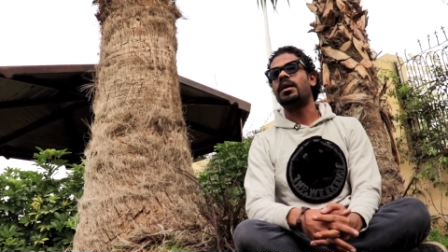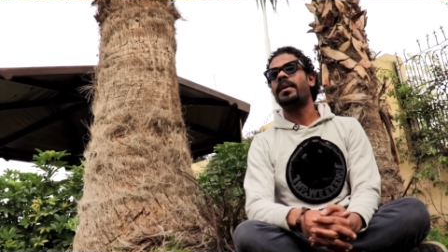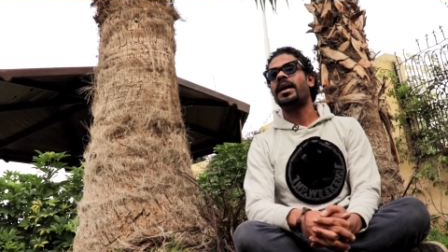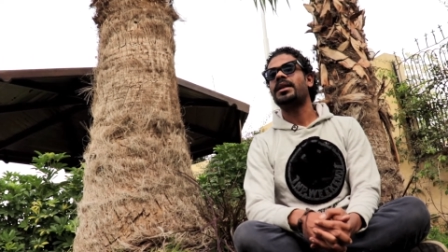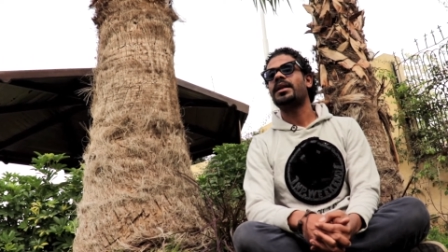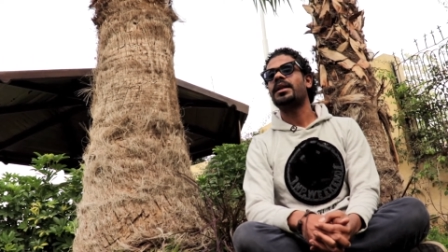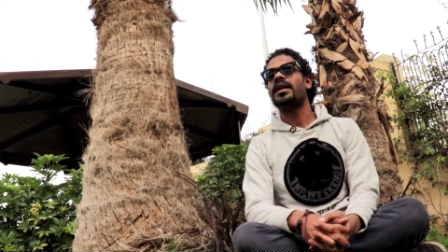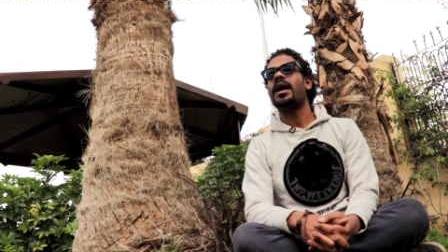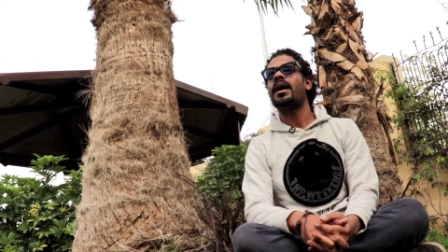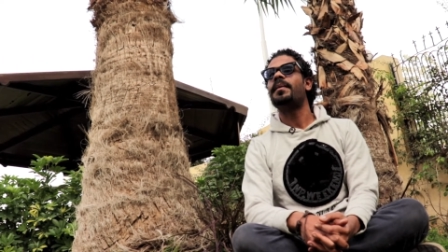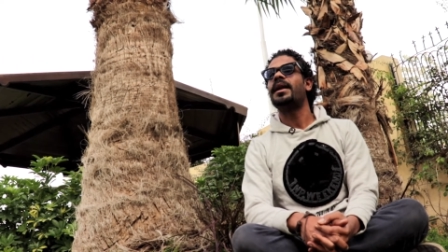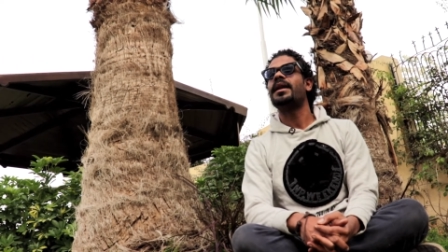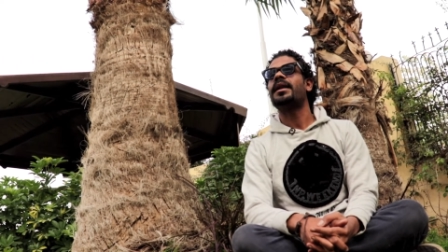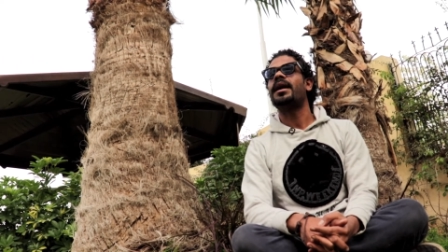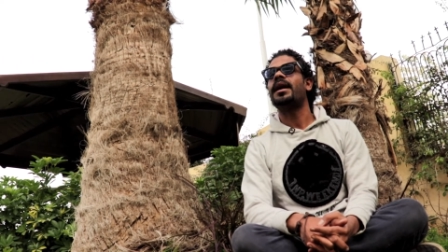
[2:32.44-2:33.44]
بعد كده
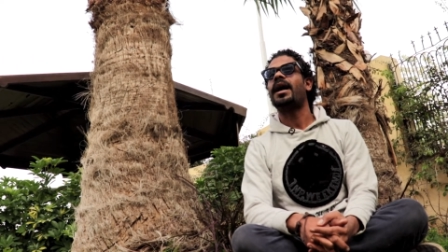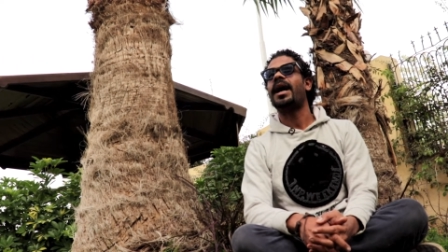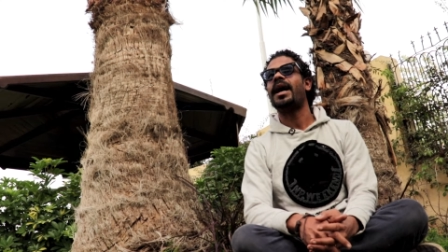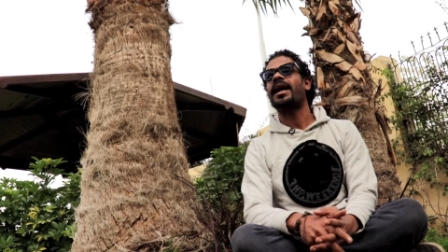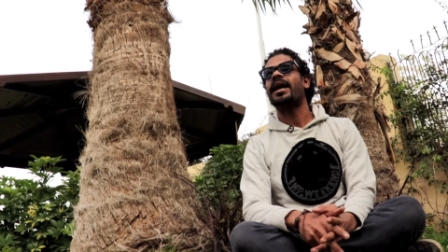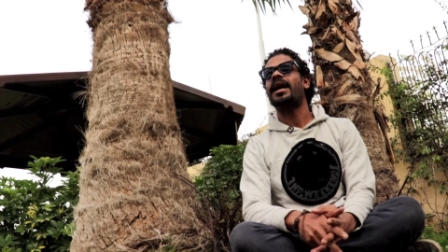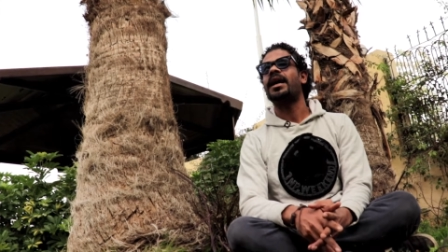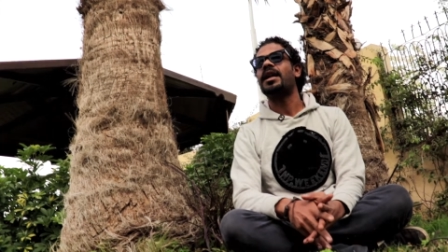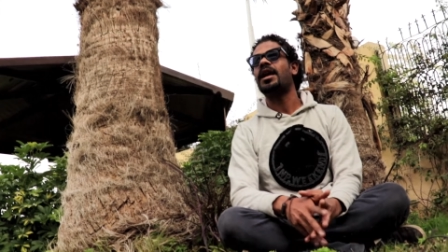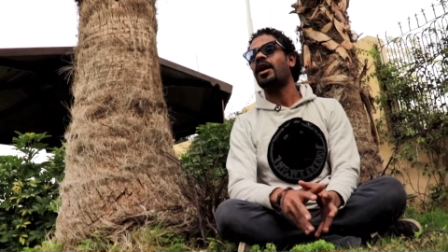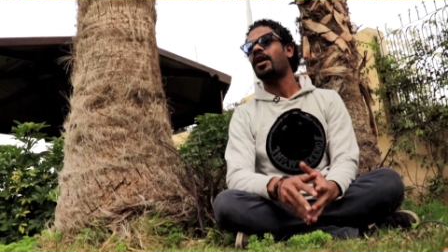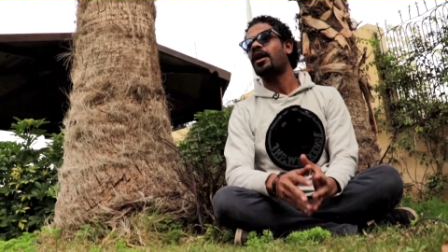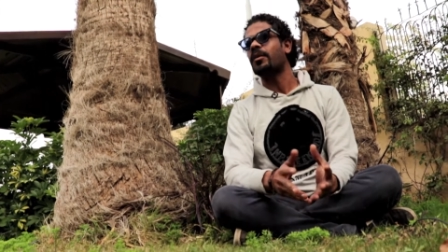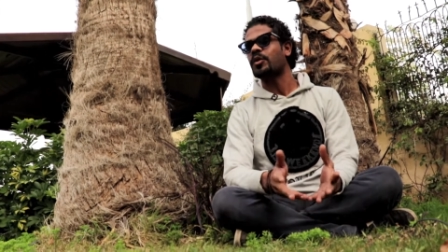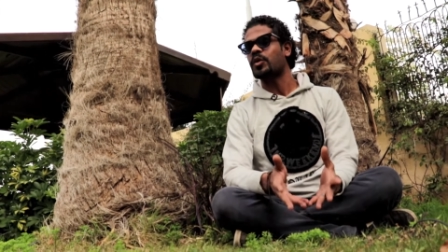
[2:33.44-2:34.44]
عملنا حاجه ليها
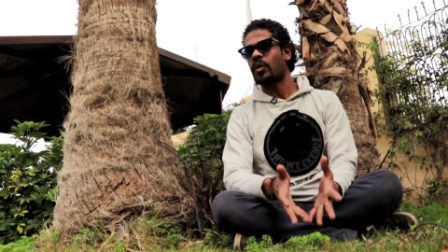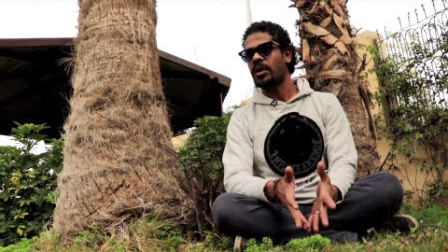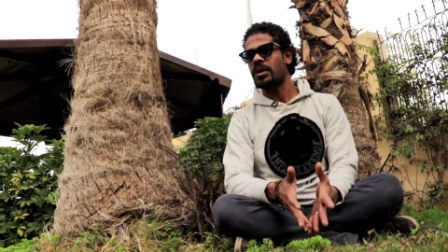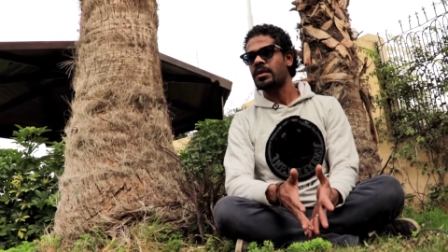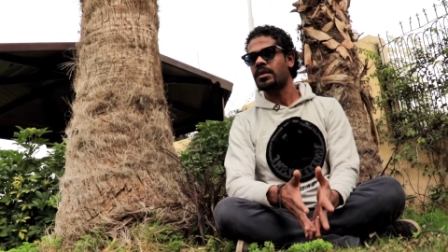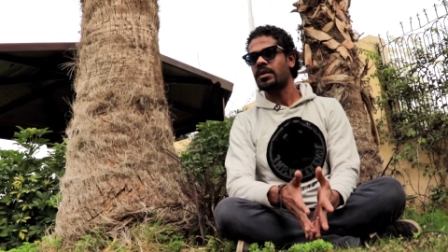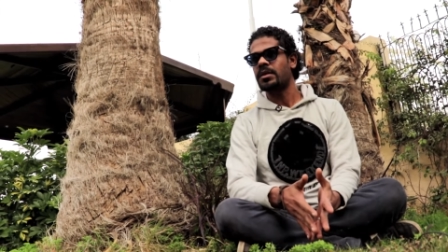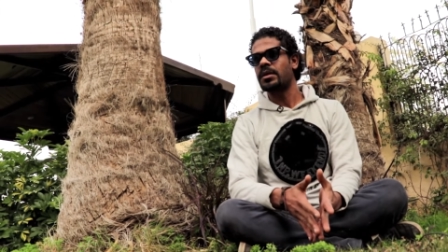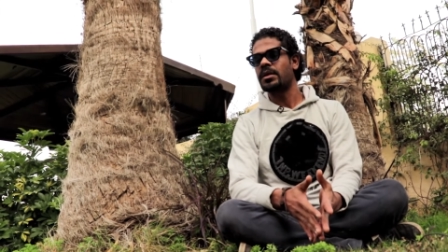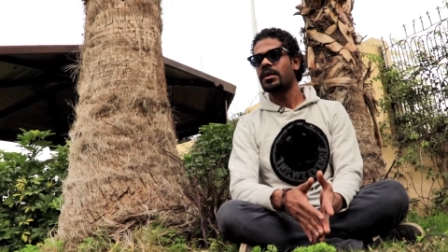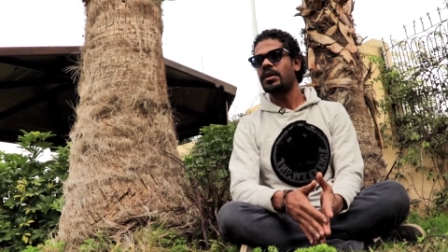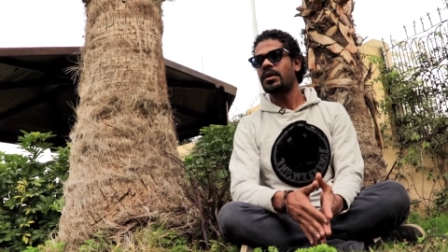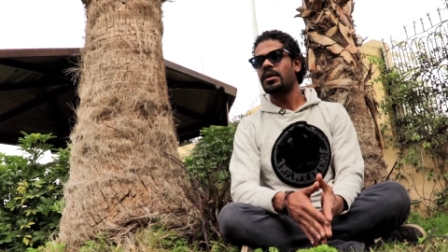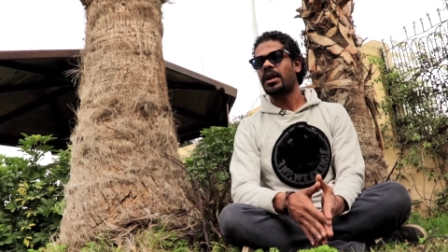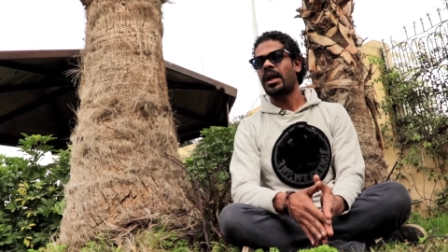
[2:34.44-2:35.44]
علاقه بالتراث
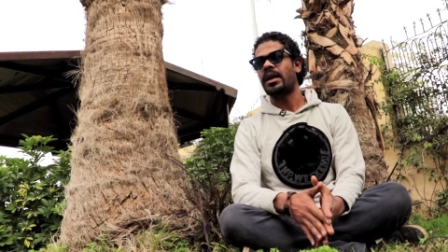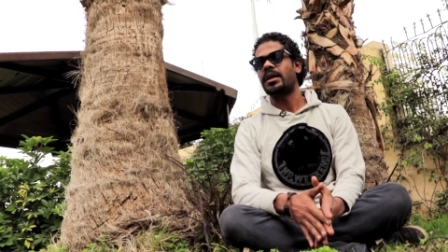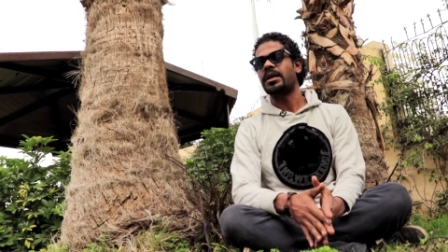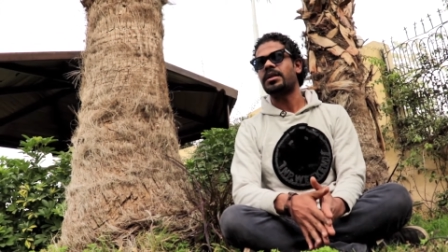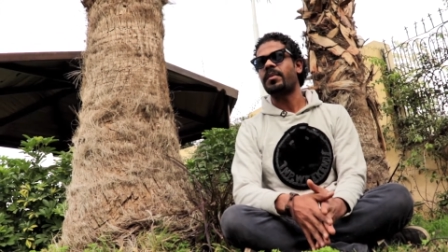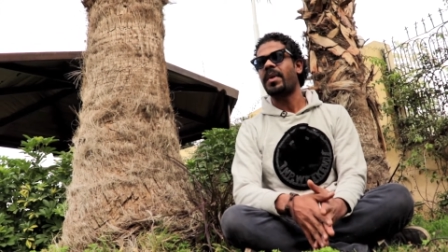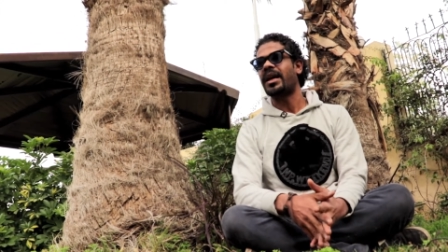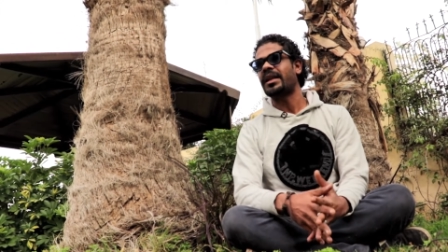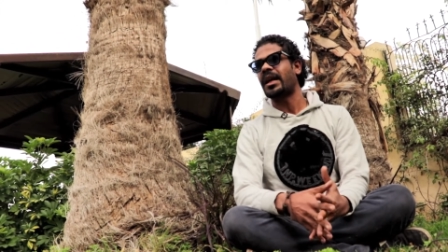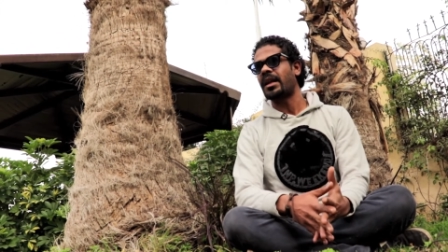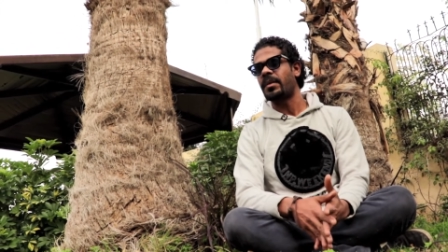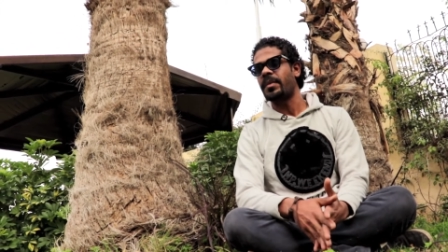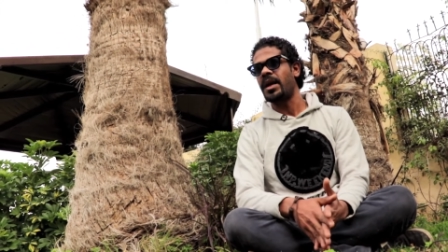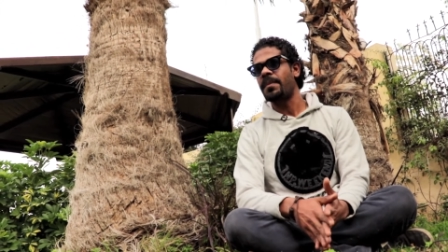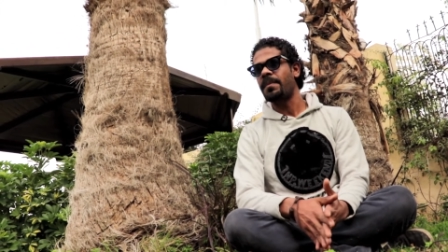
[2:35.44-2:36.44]
كان اسمها
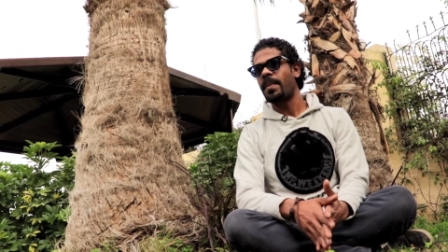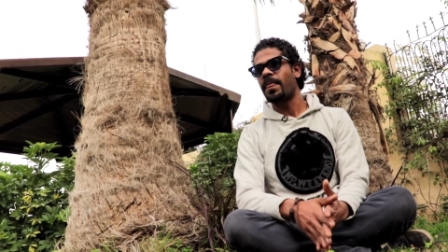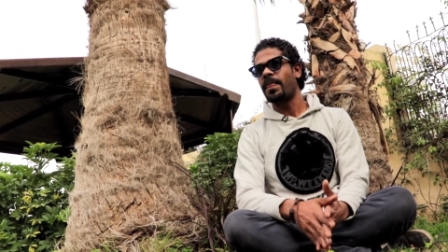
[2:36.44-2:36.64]
تغريبه